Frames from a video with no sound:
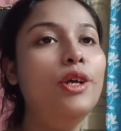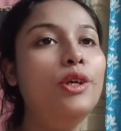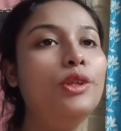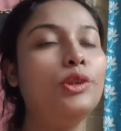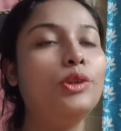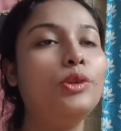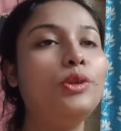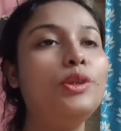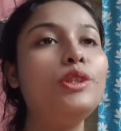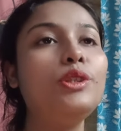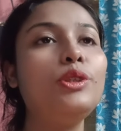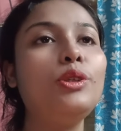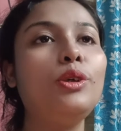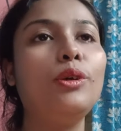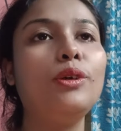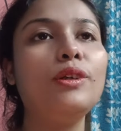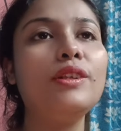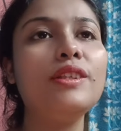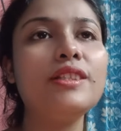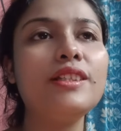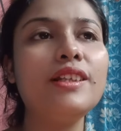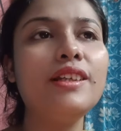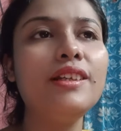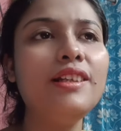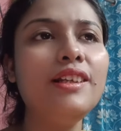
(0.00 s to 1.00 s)
তো ওই
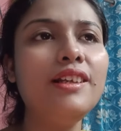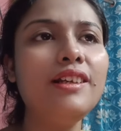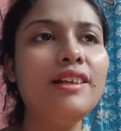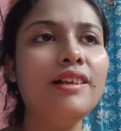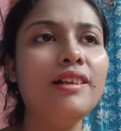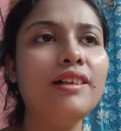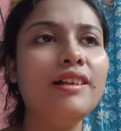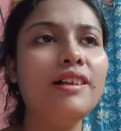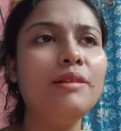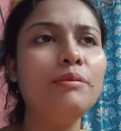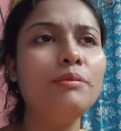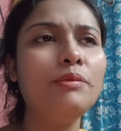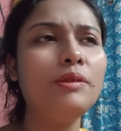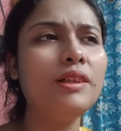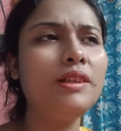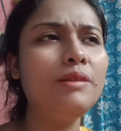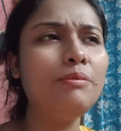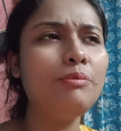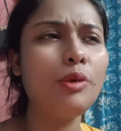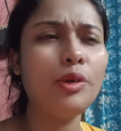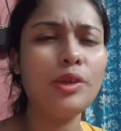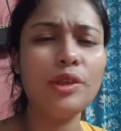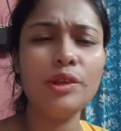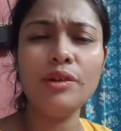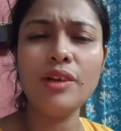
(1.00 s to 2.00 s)
শর্টসটা না আমার
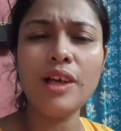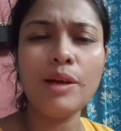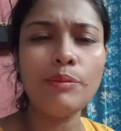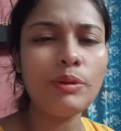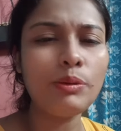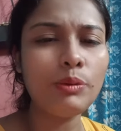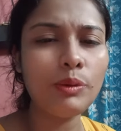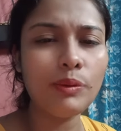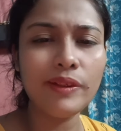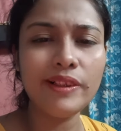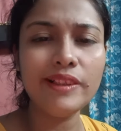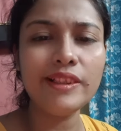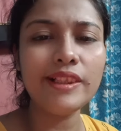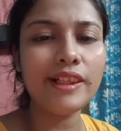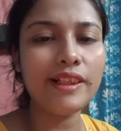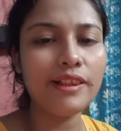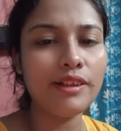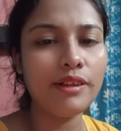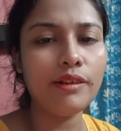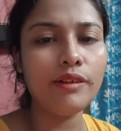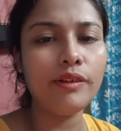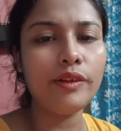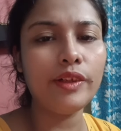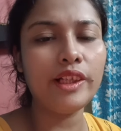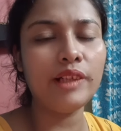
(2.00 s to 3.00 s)
মনে হয় আমার মোবাইল থেকে
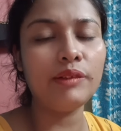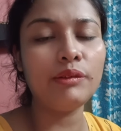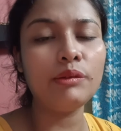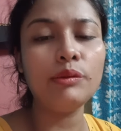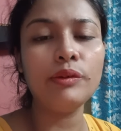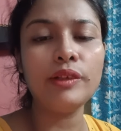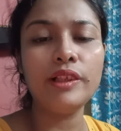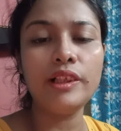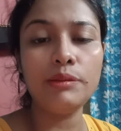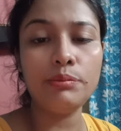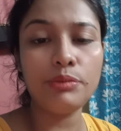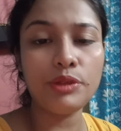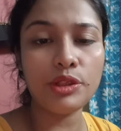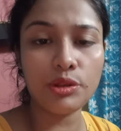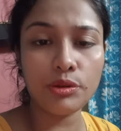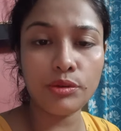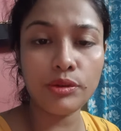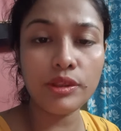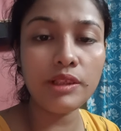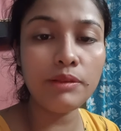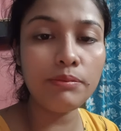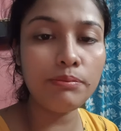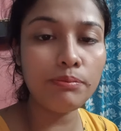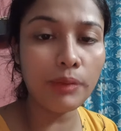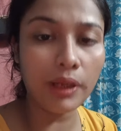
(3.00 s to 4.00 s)
নেওয়া হয়নি আমার মোবাইলে
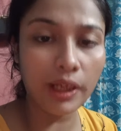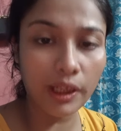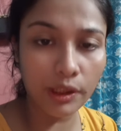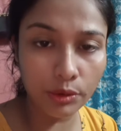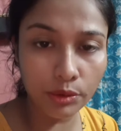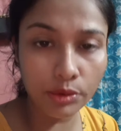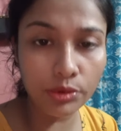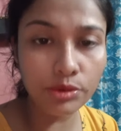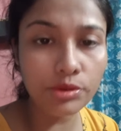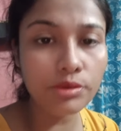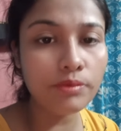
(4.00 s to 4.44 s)
ভীষণই ভালো